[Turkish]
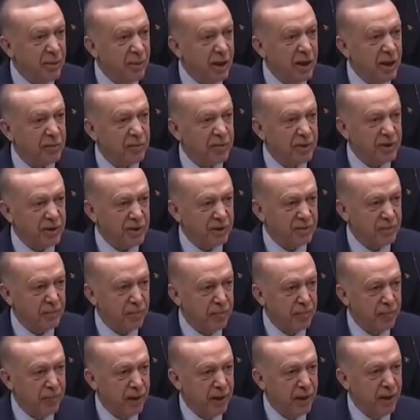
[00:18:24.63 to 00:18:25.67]
bakmadan
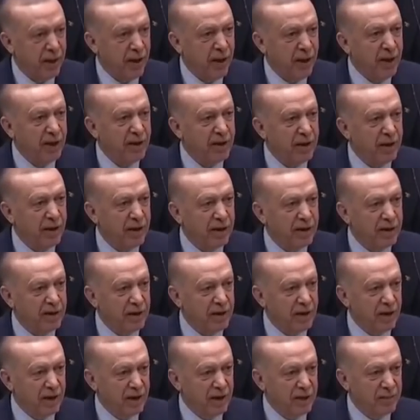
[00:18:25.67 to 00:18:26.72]
her
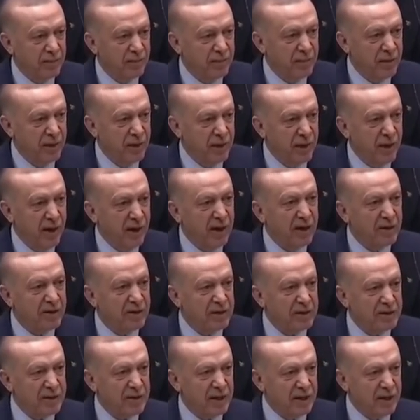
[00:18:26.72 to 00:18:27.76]
rengiyle, her
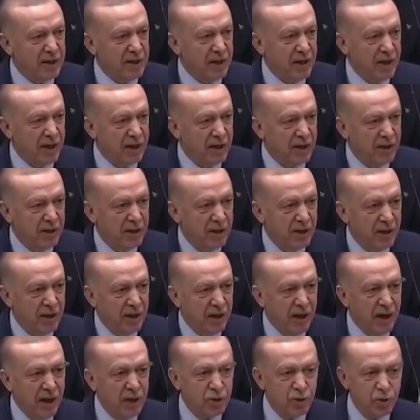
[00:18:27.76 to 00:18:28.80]
deseniyle,
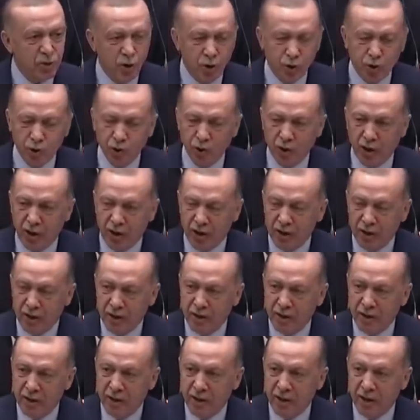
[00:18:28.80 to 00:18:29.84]
her tonuyla,
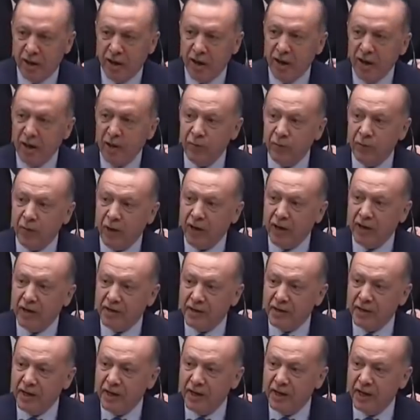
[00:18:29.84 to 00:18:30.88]
her
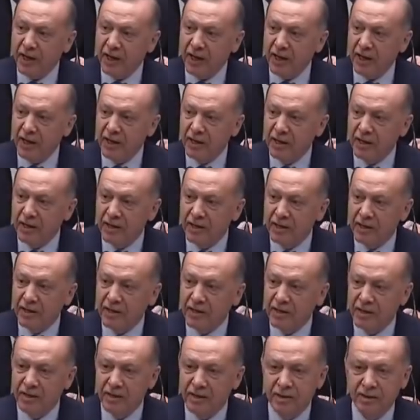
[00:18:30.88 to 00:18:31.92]
ferdiyle
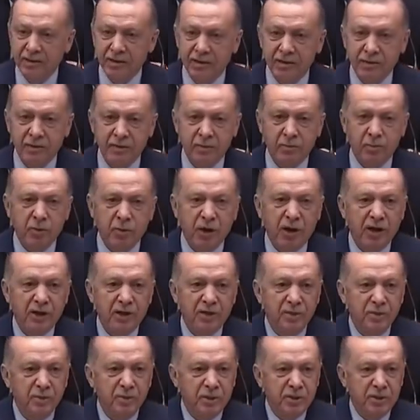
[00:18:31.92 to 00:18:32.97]

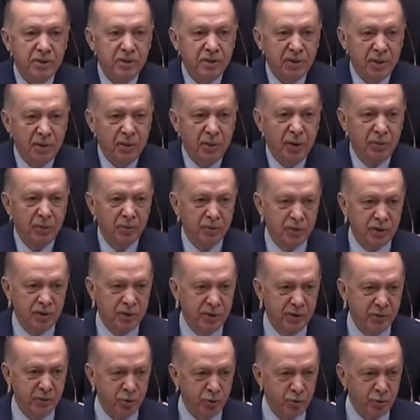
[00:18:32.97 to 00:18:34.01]
milletimizin tamamını
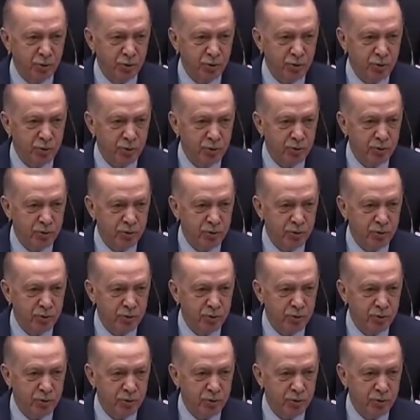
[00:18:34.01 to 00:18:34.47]
seviyoruz.